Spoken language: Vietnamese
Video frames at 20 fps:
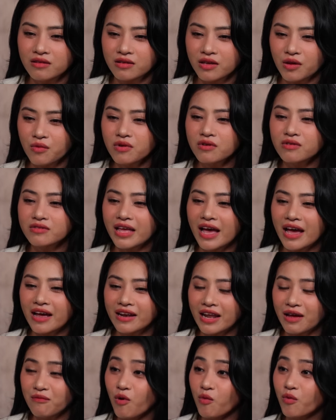kiểu người
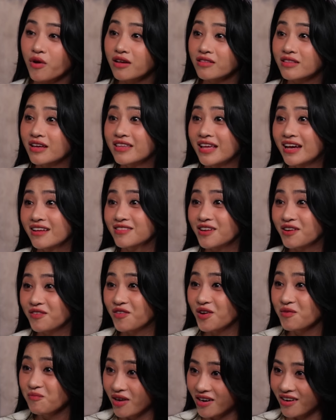ta đã một khi người ta nhắn
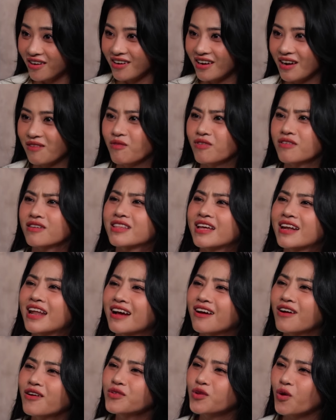tin với mình là người ta
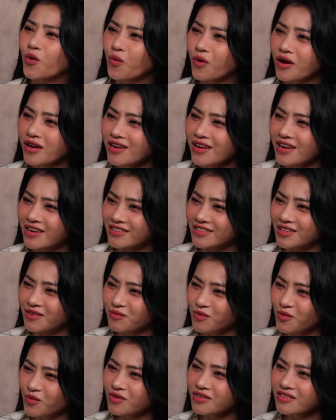đã có chủ ý là người ta
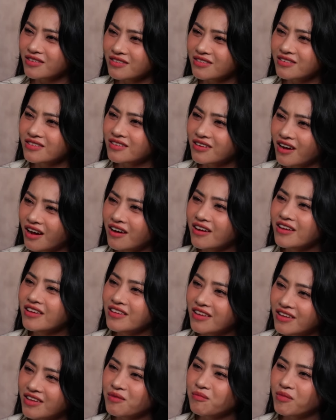muốn có ý
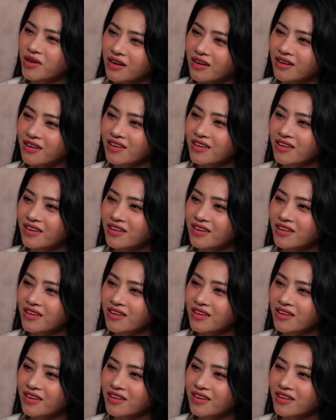gì với mình.